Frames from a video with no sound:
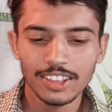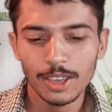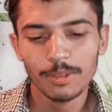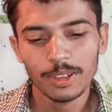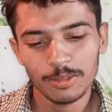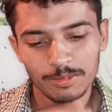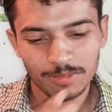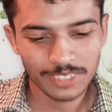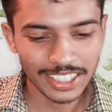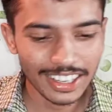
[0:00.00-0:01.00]
ये
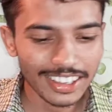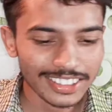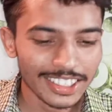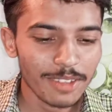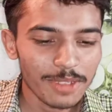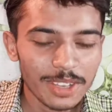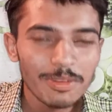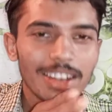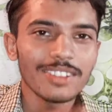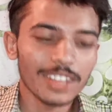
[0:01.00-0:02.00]
मतलब इसके भी
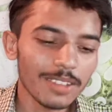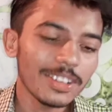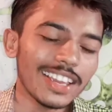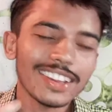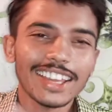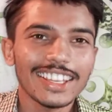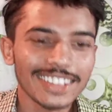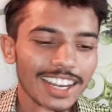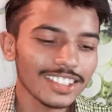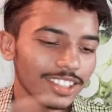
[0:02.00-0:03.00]
मतलब ये
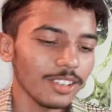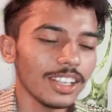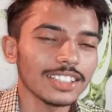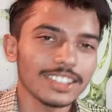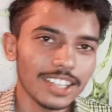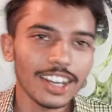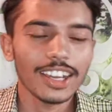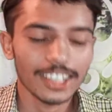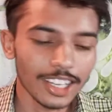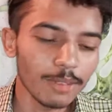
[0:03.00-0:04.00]
एक तरह से इन्होंने इस
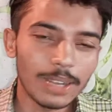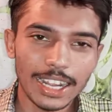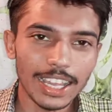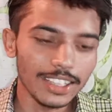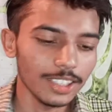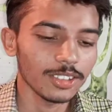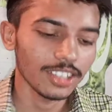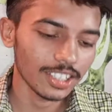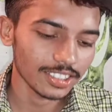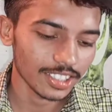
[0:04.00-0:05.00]
तरह का एंगल बनाया है ये तो खैर